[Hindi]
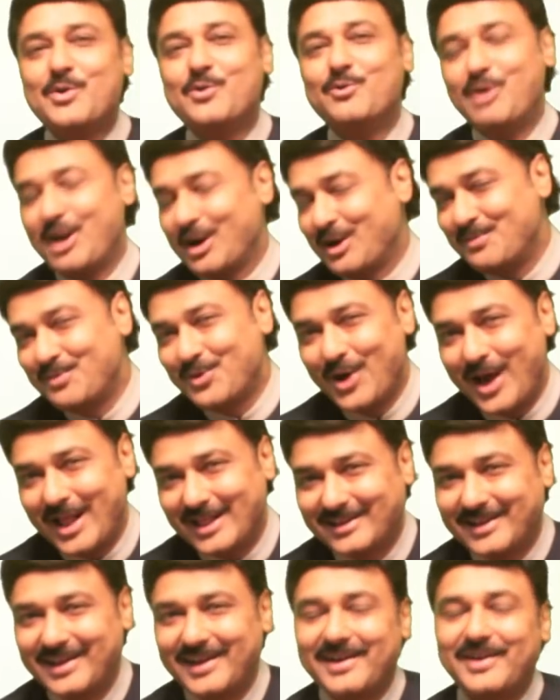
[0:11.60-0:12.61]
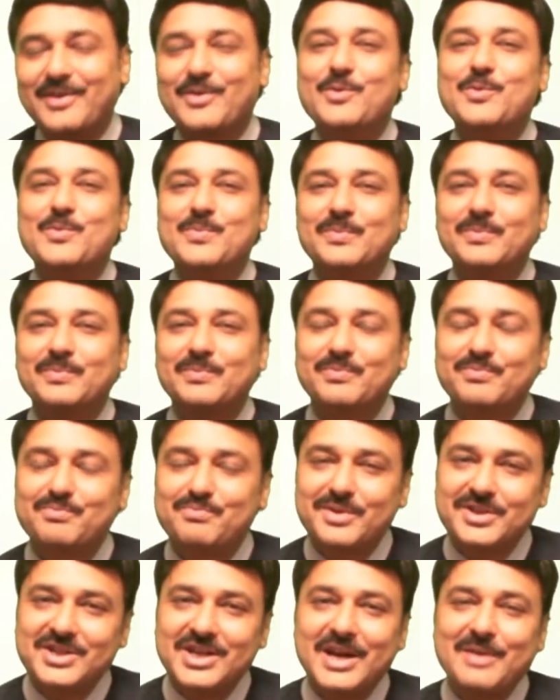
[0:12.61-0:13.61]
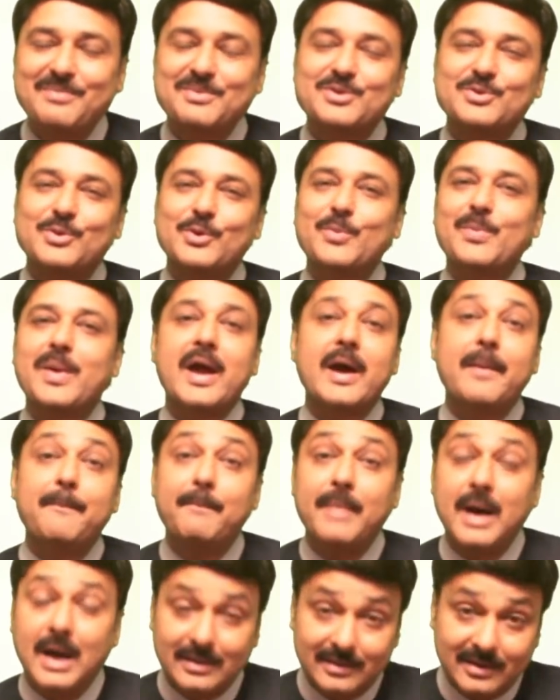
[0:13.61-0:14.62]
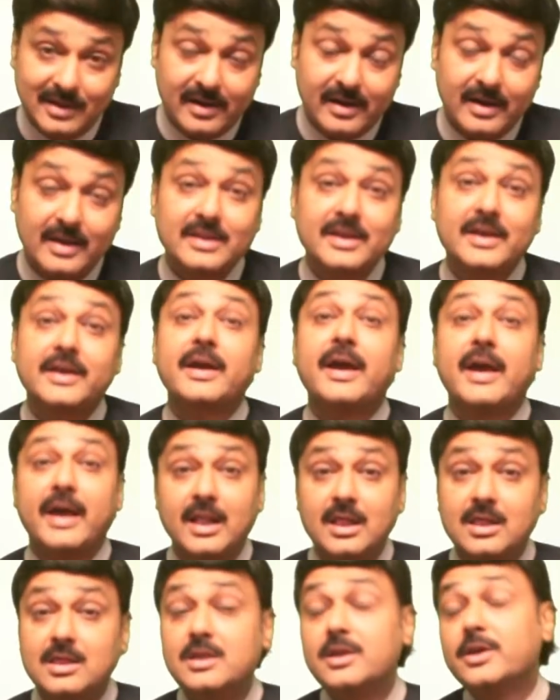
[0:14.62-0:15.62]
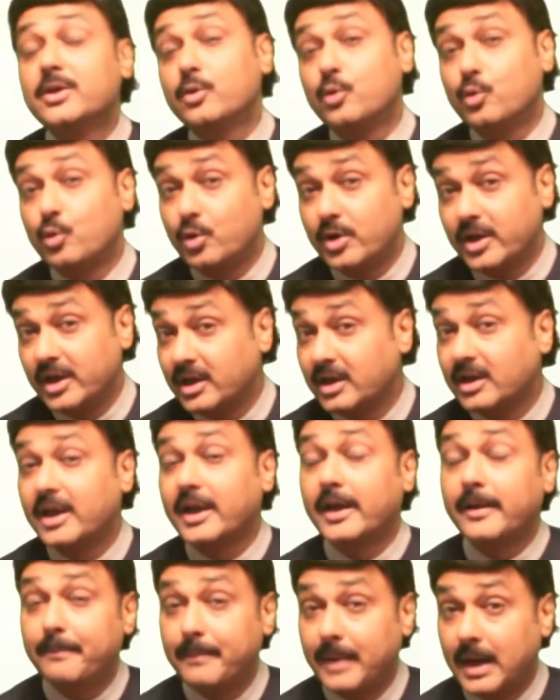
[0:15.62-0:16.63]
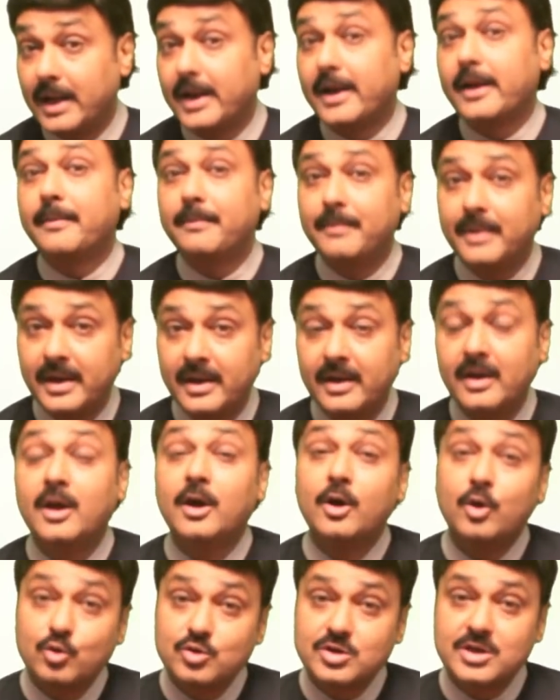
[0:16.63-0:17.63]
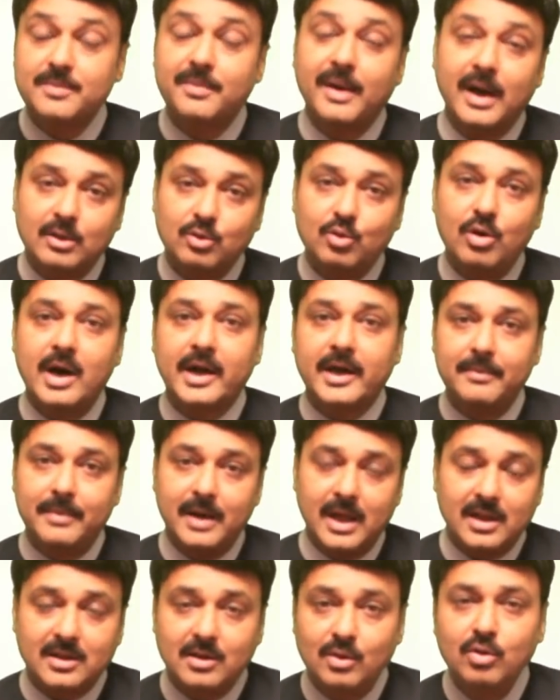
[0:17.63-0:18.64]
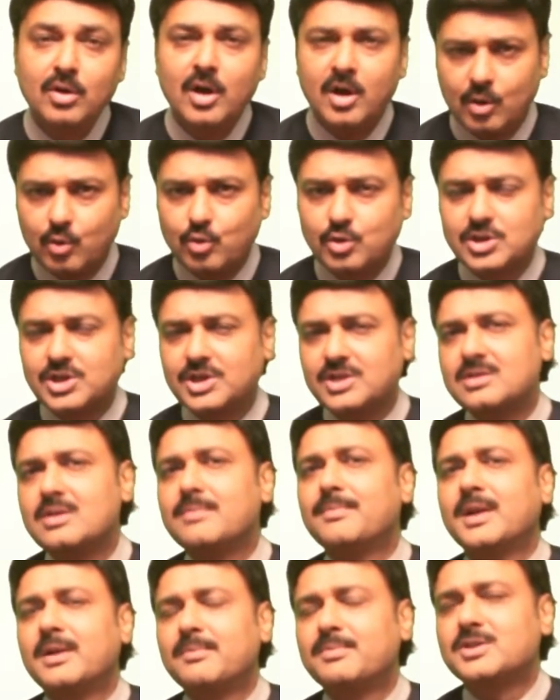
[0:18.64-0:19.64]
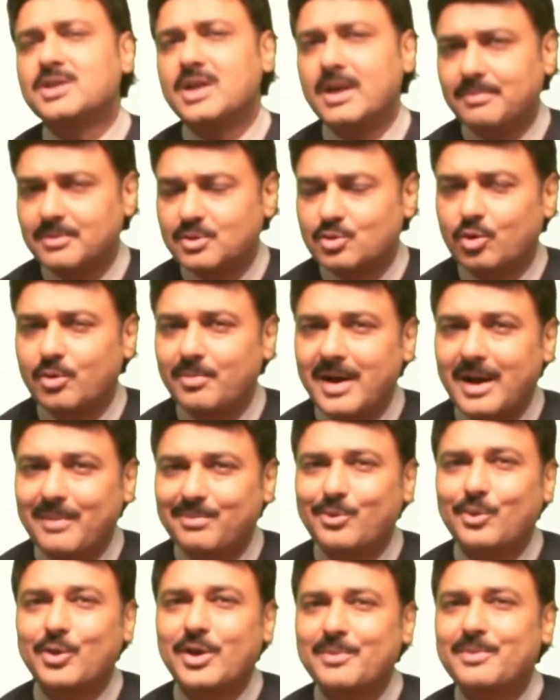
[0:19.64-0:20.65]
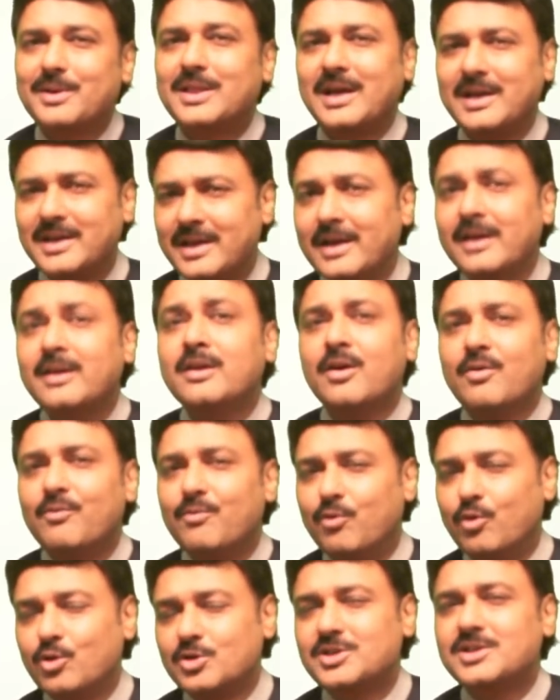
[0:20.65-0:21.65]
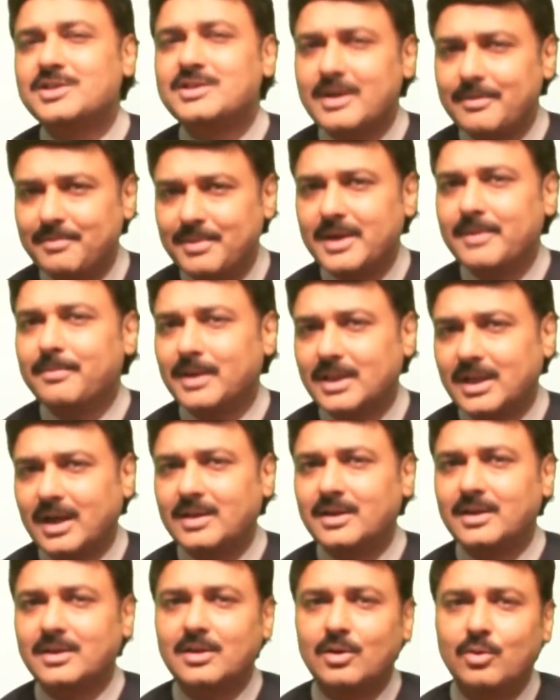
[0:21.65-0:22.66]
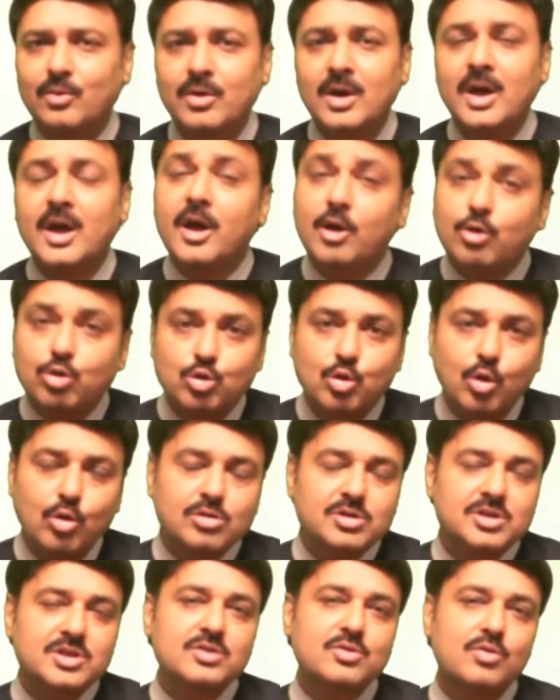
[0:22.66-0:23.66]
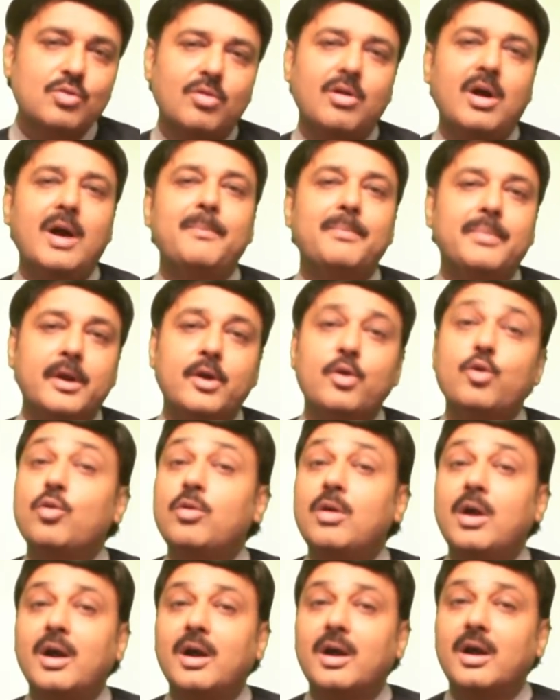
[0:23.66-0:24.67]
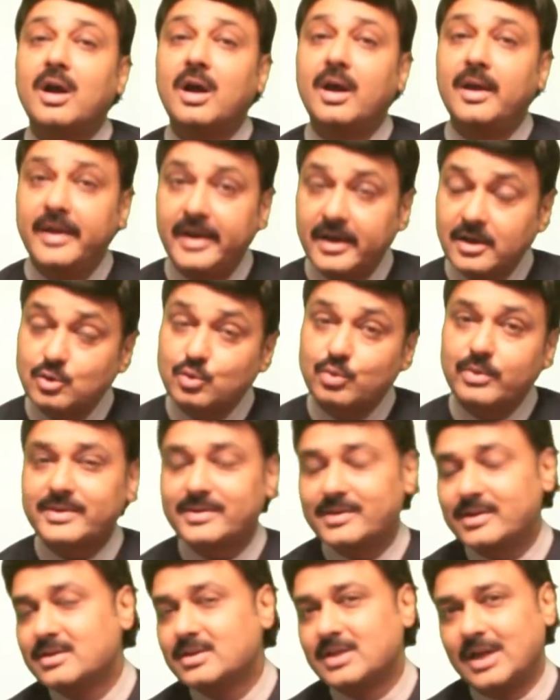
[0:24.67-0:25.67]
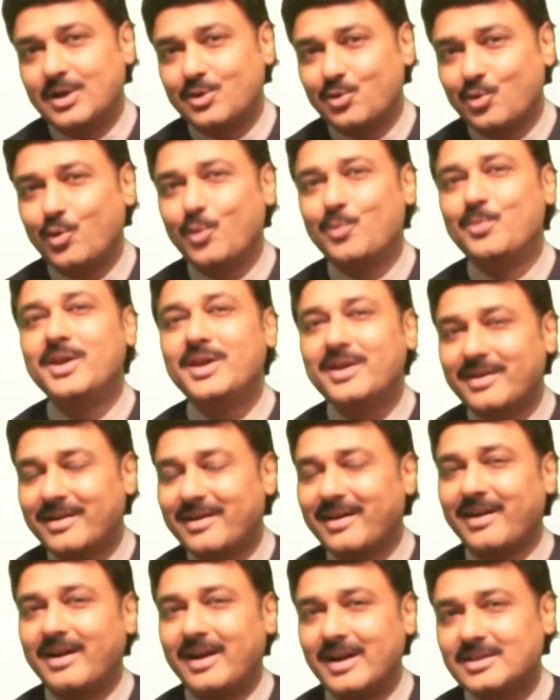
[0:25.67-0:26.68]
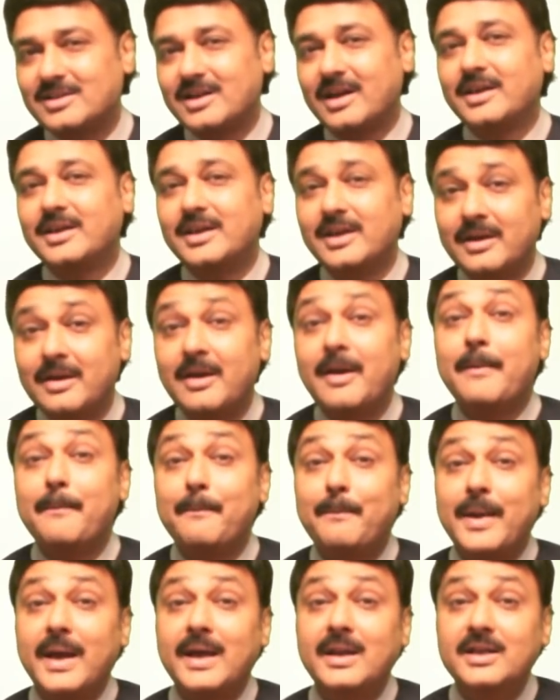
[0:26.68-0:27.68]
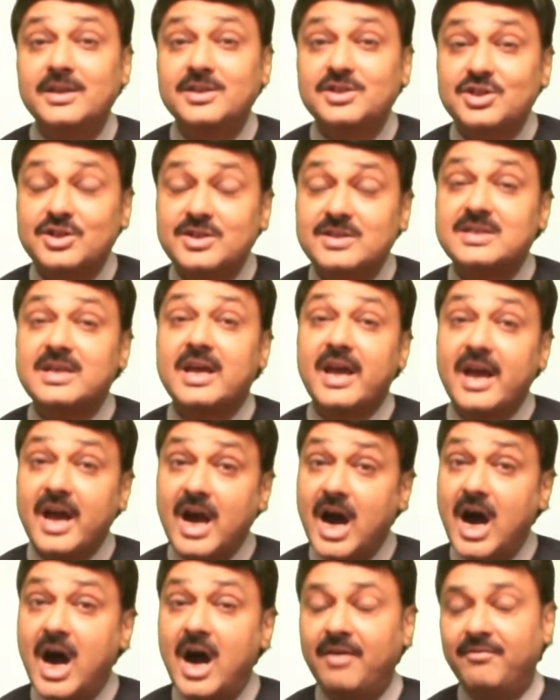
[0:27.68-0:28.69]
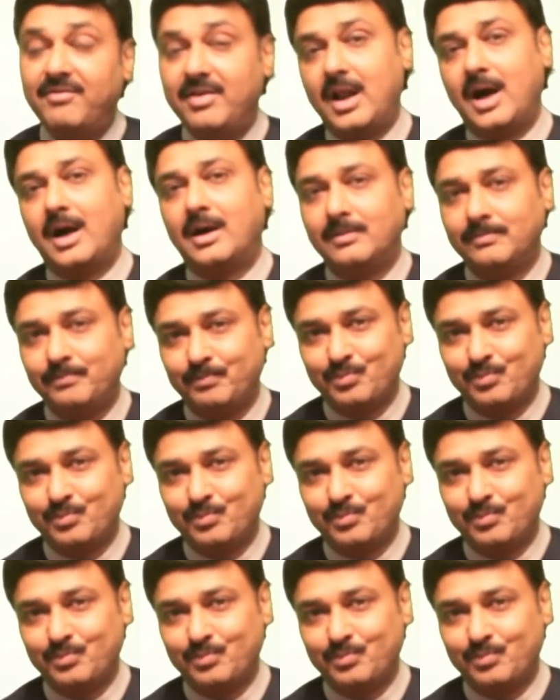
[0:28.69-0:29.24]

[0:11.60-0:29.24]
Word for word: वेलकम टू हेल्थ केयर एट होम पिछले एपिसोड में हम बात कर रहे थे एक हेल्दी रूटीन के बारे में उसी बात को आगे बढ़ाता हूँ कुछ चीज़ें मैंने पिछले एपिसोड में आपको नहीं बताई हैं वो चीज़ें भी बता देता हूँ दो चीज़ों का प्रयोग एक स्वस्थ इंसान को भी करना चाहिए पहली चीज़ है आंवला